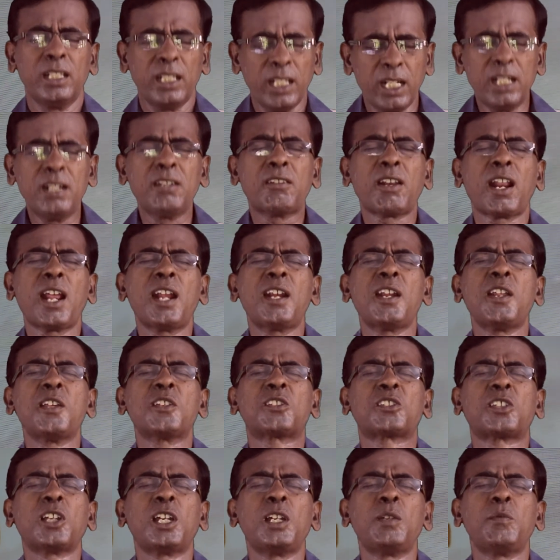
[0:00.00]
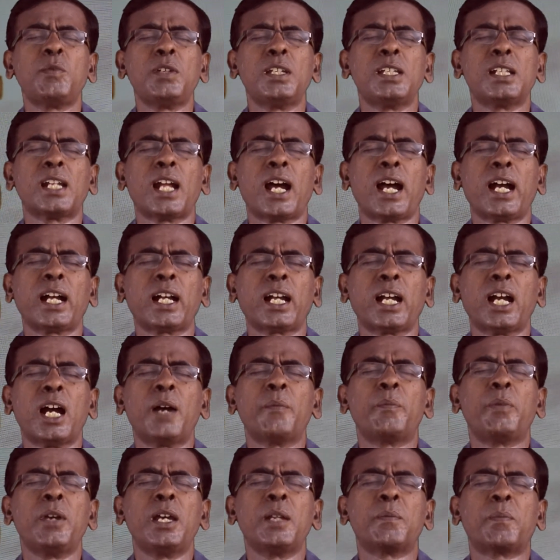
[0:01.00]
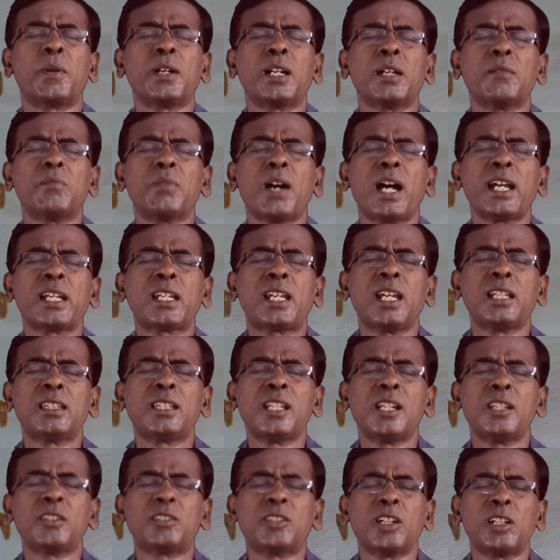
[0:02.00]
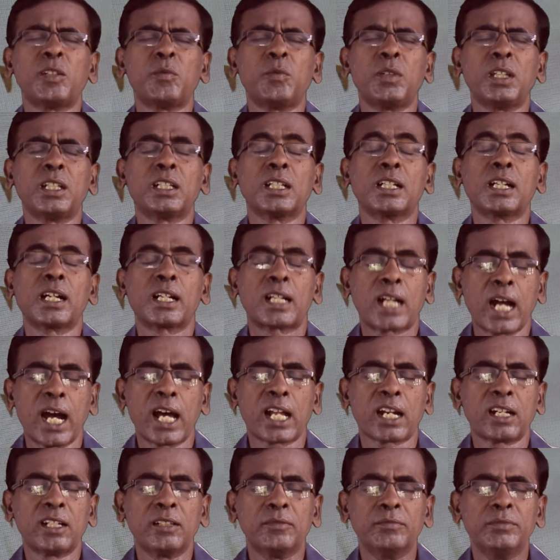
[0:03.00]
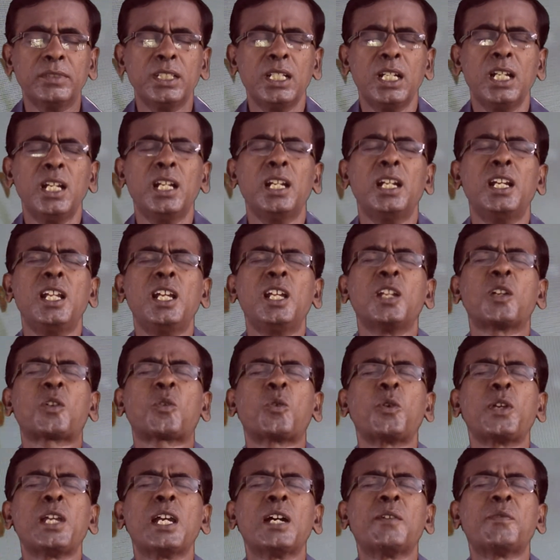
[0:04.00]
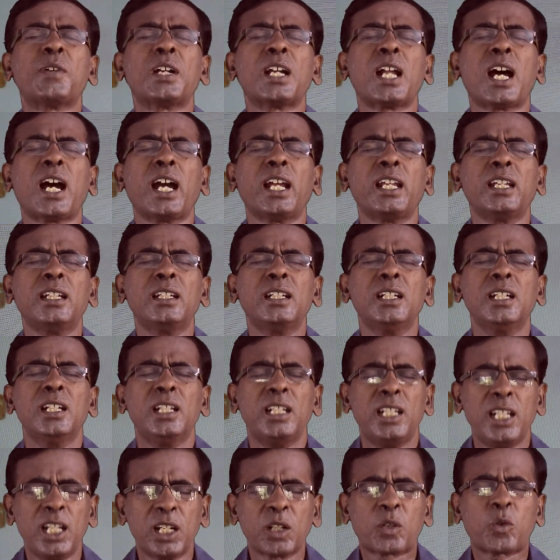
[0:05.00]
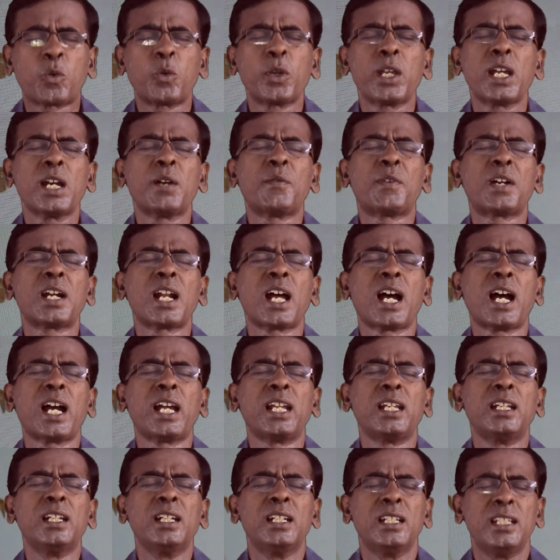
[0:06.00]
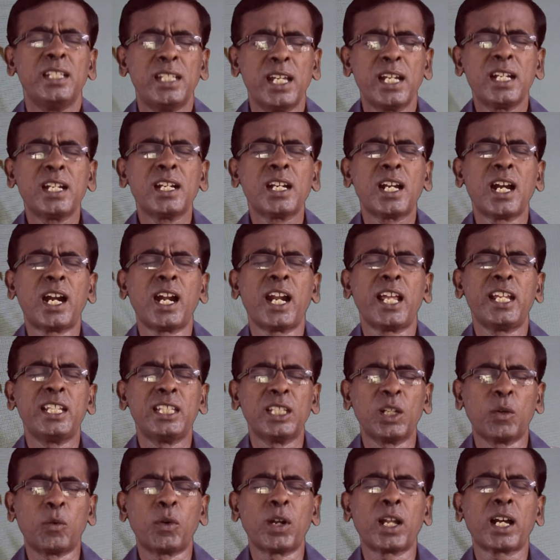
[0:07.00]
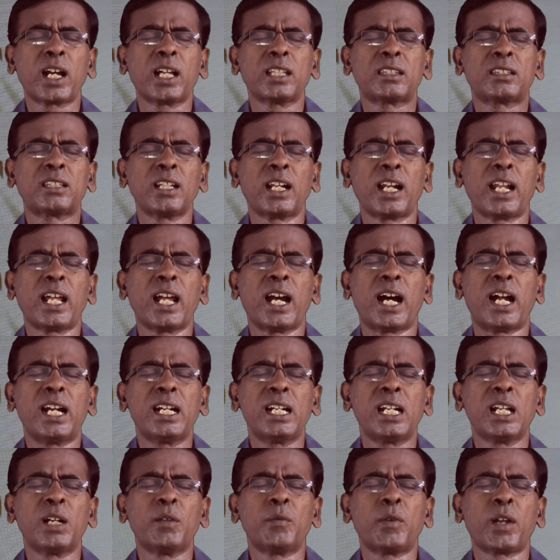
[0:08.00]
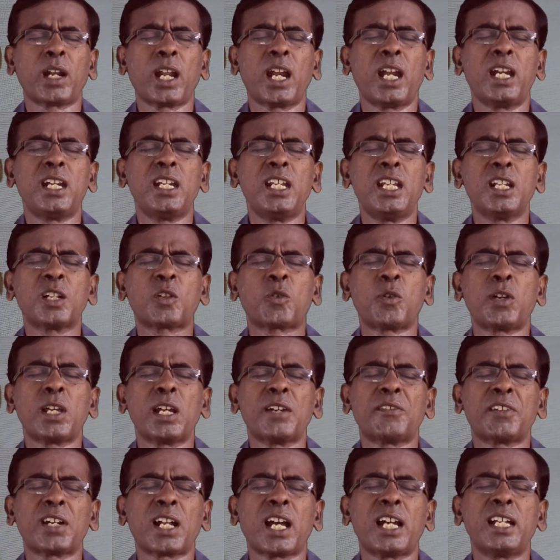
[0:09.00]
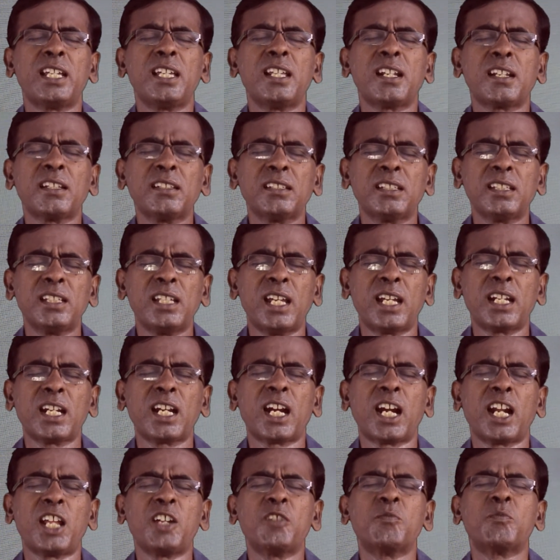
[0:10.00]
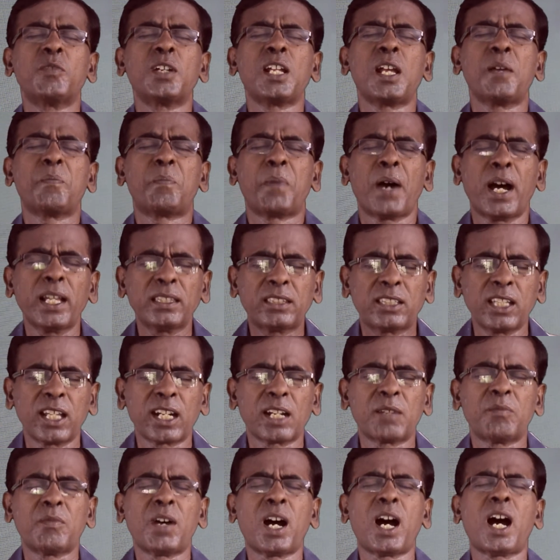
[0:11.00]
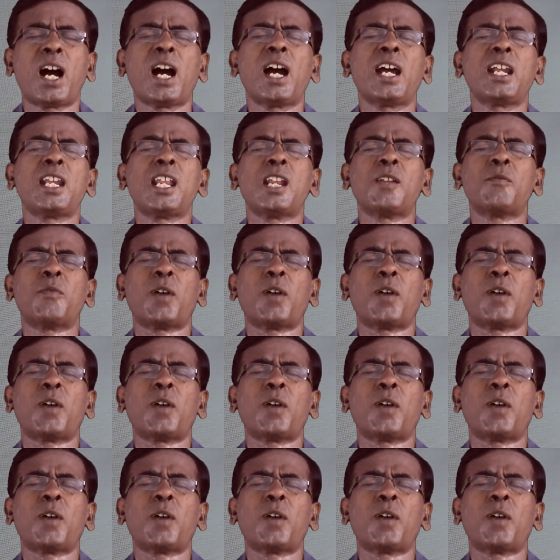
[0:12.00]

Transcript: இன்றை நீ செய்வீராக அப்பேற்பட்ட பாக்கியத்தினை தருவீர காரணம் நீர் குயவனாய் நீர் குயவனாய் எங்களை இந்த உலகத்திலே ஆண்டவரே நீர் குயவனாய் இருந்து எங்களை உம்முடைய பாத்திரமாய் நீர்